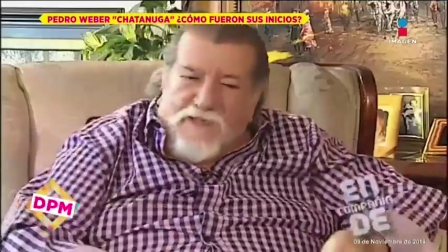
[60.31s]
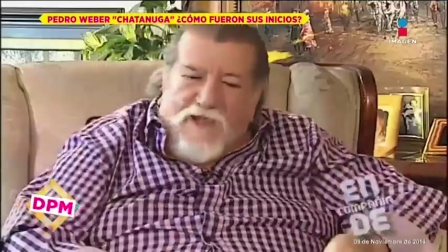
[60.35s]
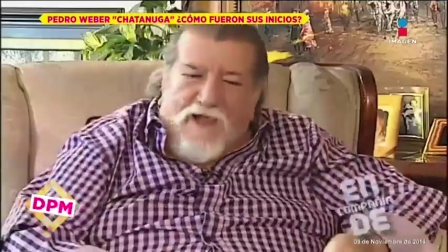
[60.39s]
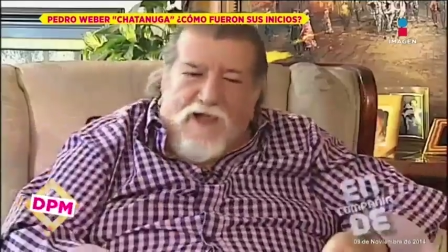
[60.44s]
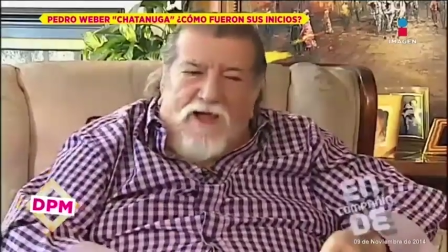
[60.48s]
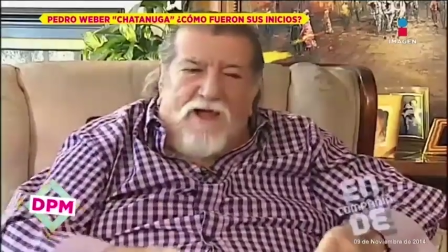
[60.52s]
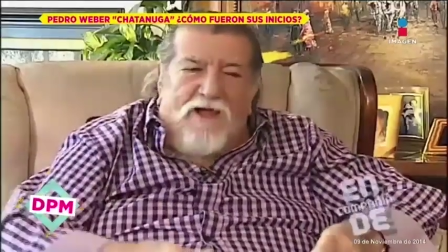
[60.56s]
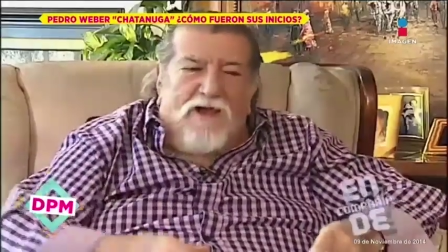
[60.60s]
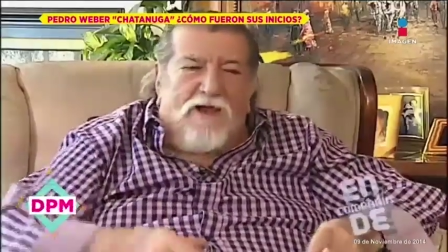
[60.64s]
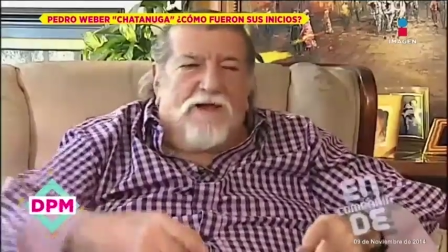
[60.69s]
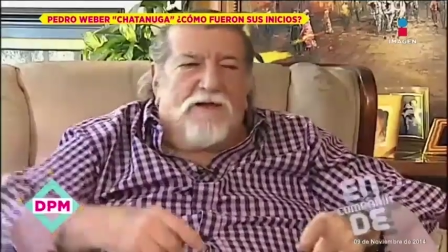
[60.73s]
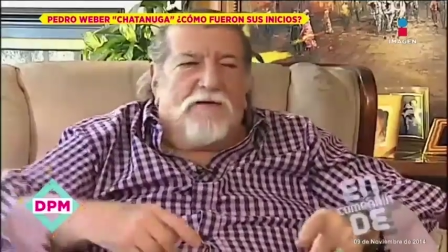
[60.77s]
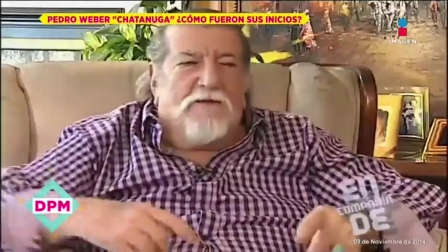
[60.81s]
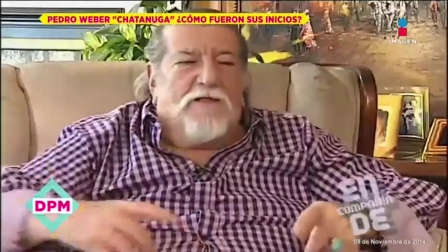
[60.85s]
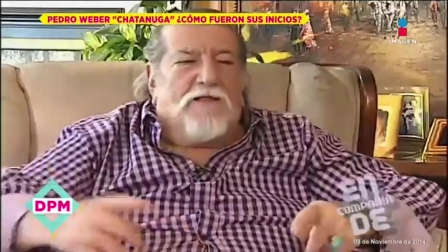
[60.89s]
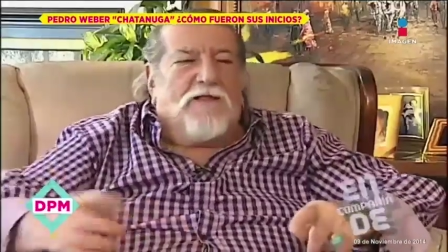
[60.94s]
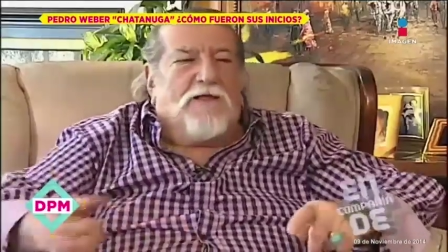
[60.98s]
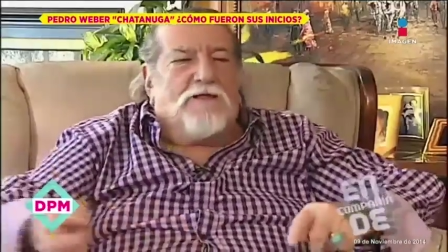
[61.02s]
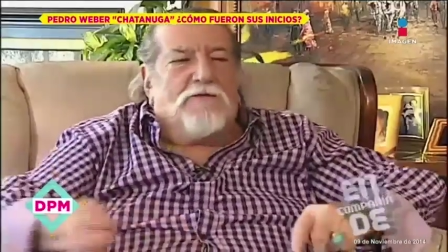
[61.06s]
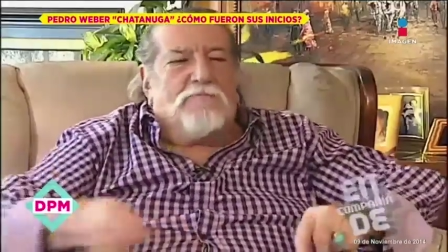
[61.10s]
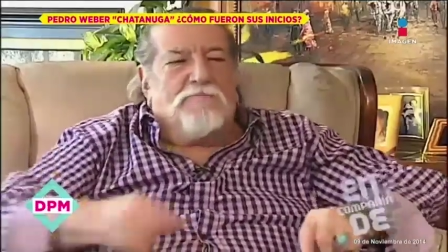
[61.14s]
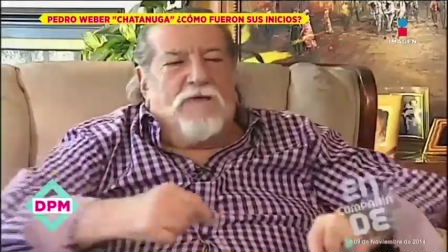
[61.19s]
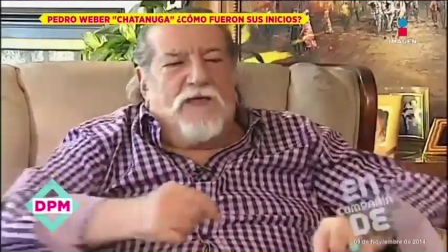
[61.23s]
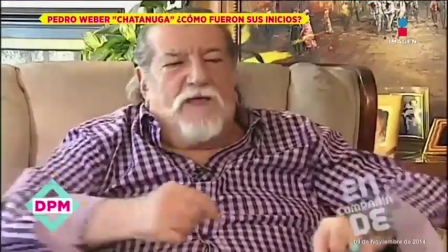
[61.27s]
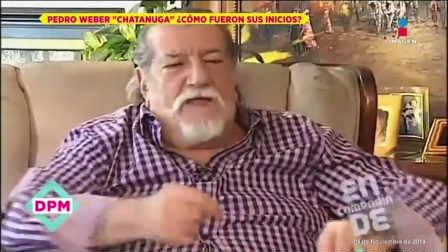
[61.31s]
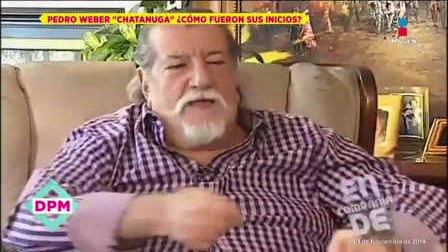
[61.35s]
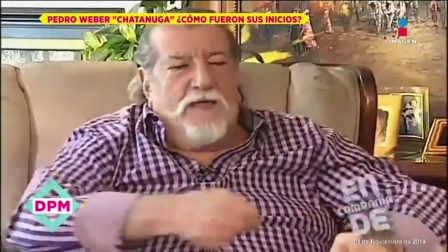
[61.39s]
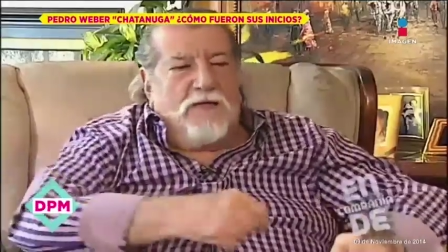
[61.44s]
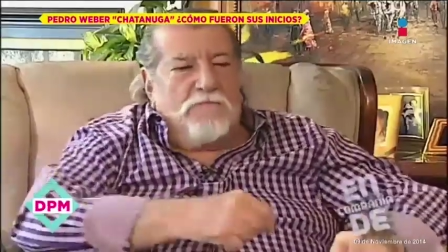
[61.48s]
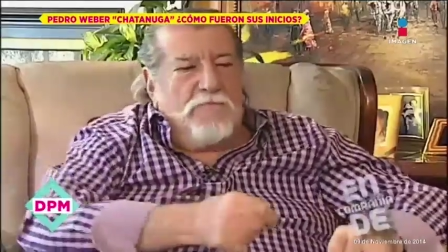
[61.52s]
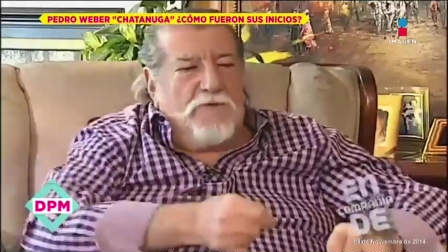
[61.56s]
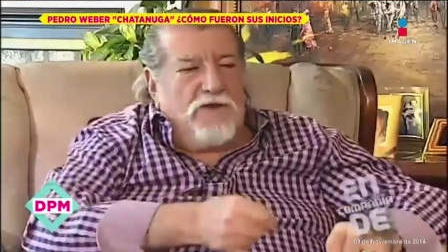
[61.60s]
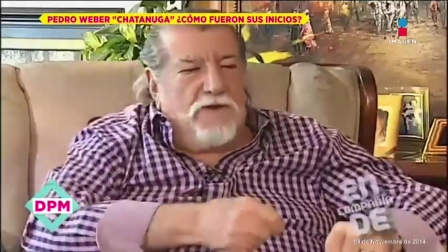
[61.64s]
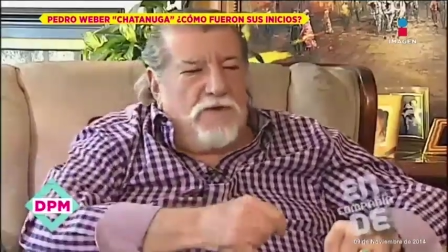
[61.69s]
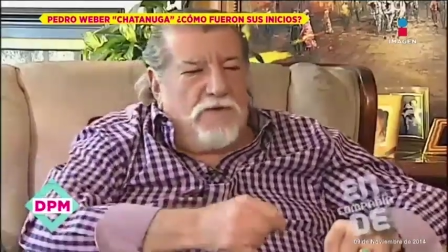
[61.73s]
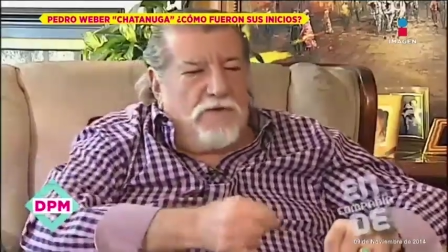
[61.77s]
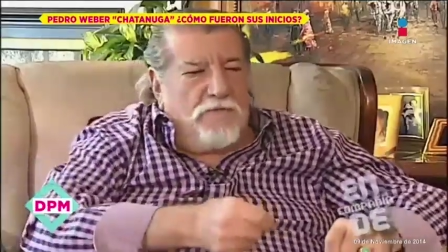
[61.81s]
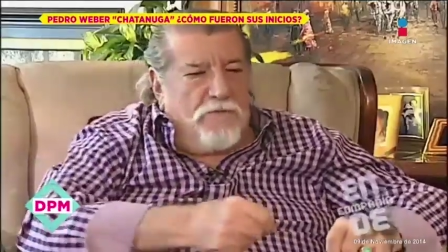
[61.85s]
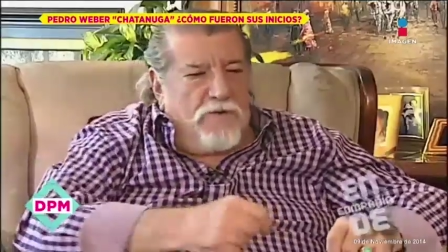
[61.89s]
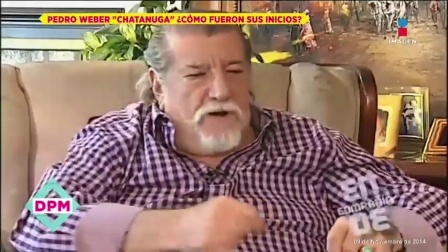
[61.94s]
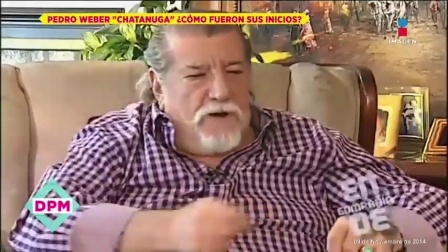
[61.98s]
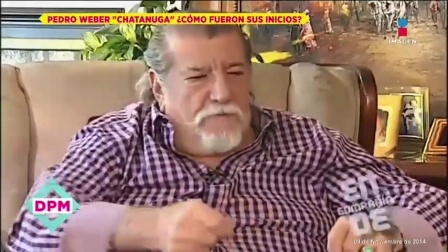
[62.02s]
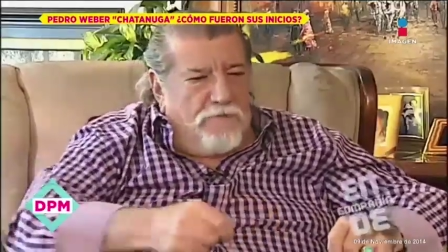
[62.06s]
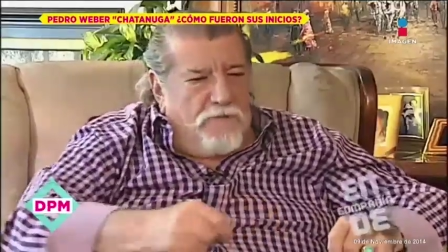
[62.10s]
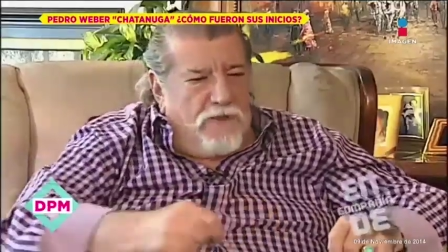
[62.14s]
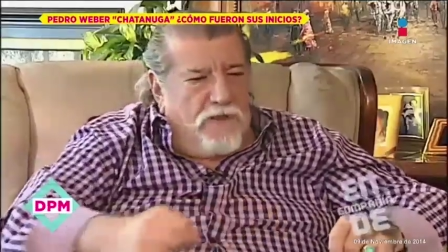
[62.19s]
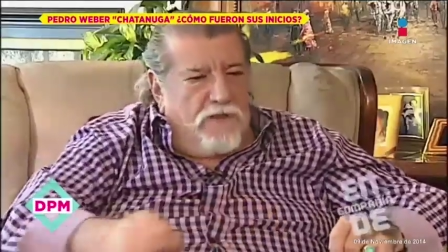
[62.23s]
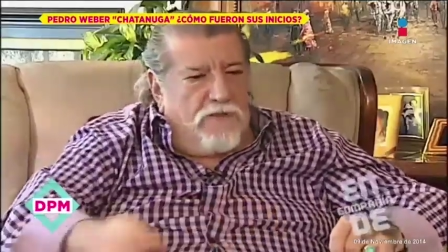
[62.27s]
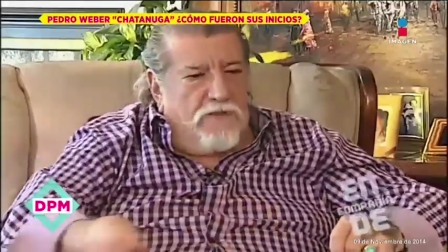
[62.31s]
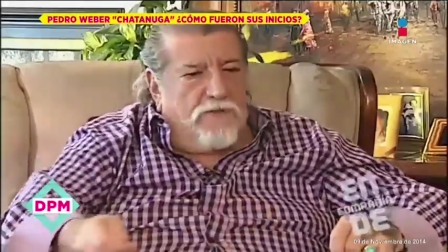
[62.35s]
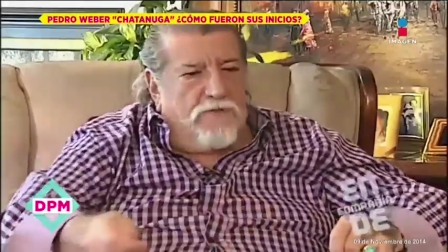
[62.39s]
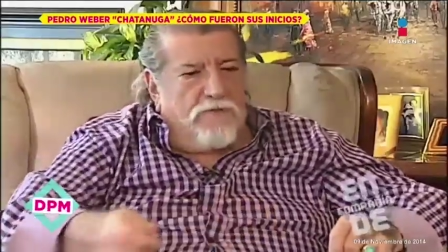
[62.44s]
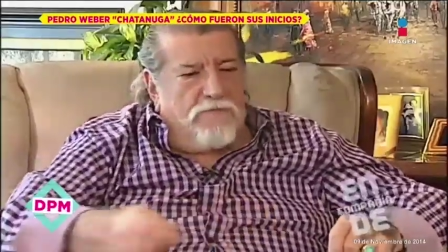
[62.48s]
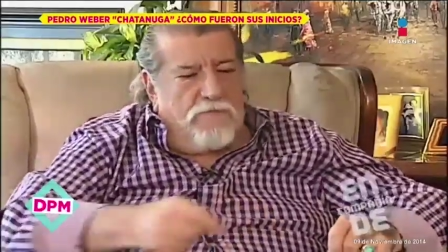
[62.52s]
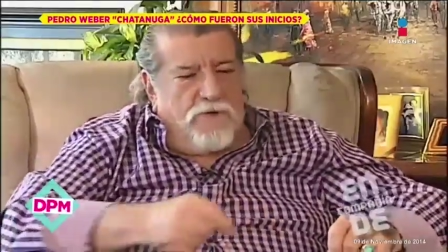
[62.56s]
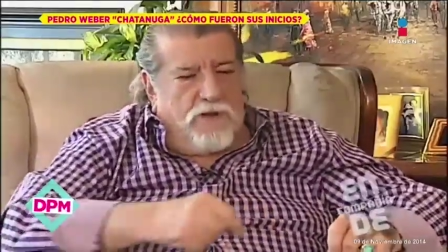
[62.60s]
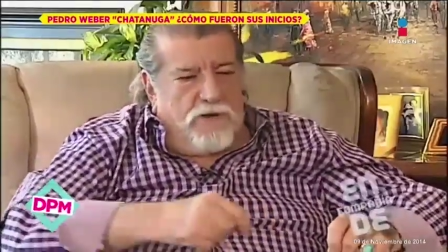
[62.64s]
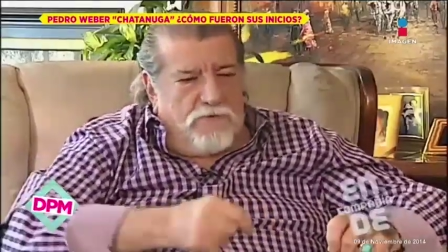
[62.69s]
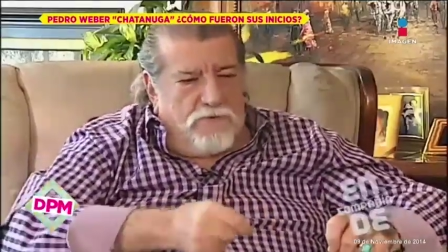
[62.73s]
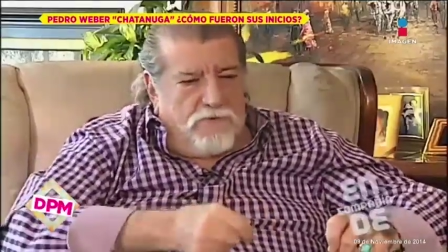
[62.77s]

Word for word: Me agarran, me dan, me dan mi nombramiento, man.